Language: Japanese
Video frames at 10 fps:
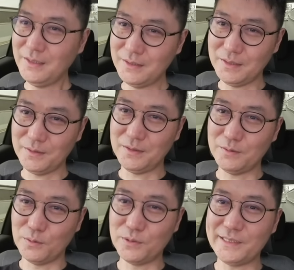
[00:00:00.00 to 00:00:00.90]
で、
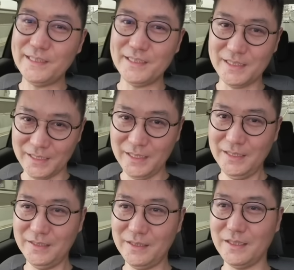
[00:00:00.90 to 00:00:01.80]
大きいし、
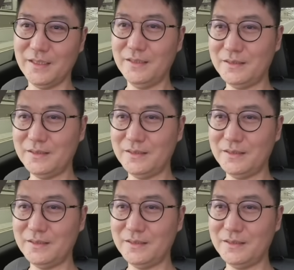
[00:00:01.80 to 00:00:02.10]
ね、